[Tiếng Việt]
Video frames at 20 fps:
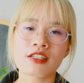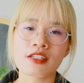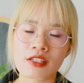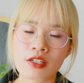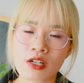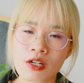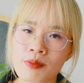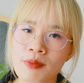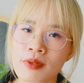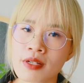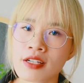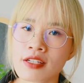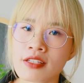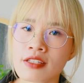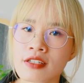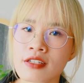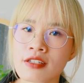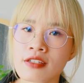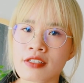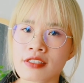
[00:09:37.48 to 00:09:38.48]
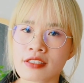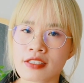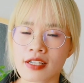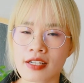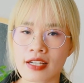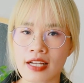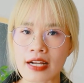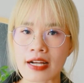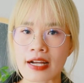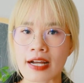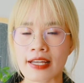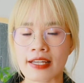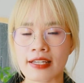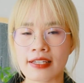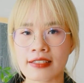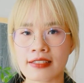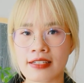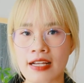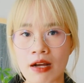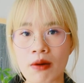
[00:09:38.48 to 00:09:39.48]
thì đó mới là những người sẽ càng
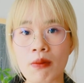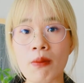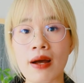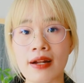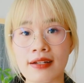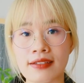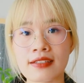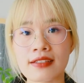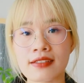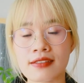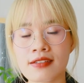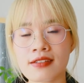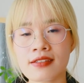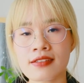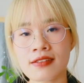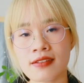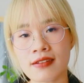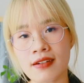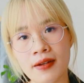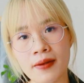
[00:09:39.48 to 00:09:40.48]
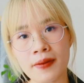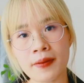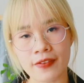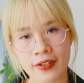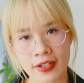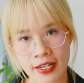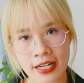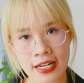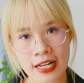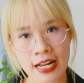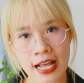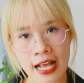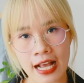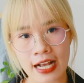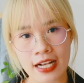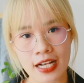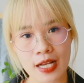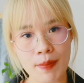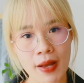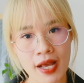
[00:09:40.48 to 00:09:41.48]
ngày càng hoàn thiện hơn nữa vậy nên
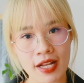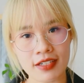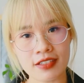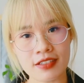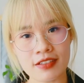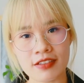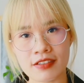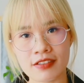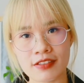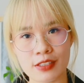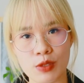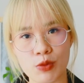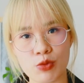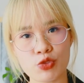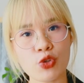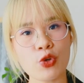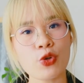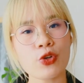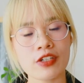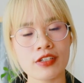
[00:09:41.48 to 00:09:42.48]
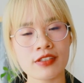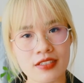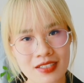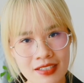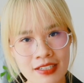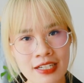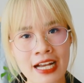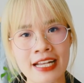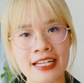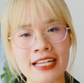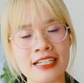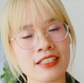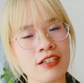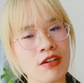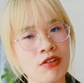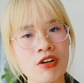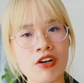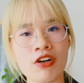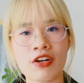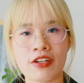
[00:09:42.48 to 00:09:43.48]
là các bạn đừng giấu dốt đừng ngại đặt
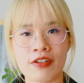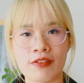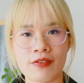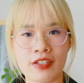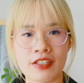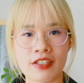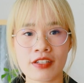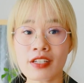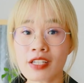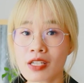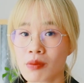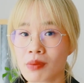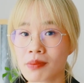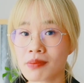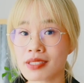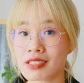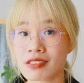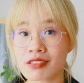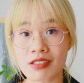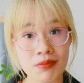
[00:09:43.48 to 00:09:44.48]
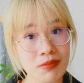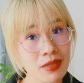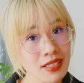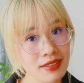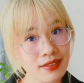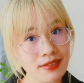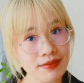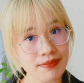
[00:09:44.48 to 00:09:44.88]
câu hỏi về những điều mà mình chưa biết